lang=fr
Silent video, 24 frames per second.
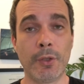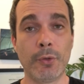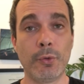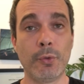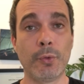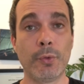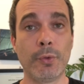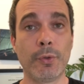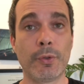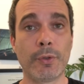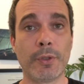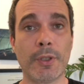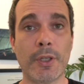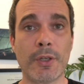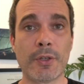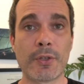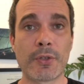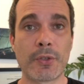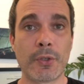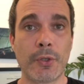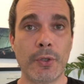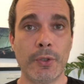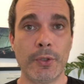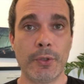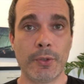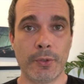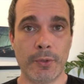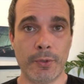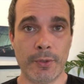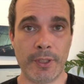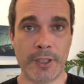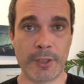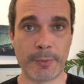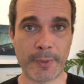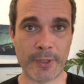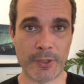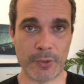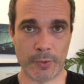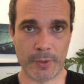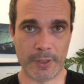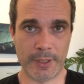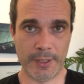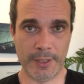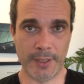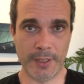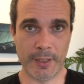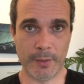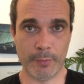donc d'un seuil euh, d'expression
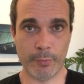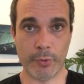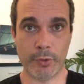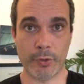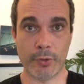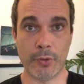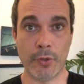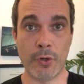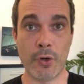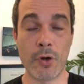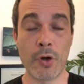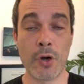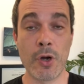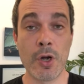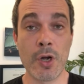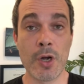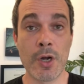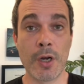clinique important.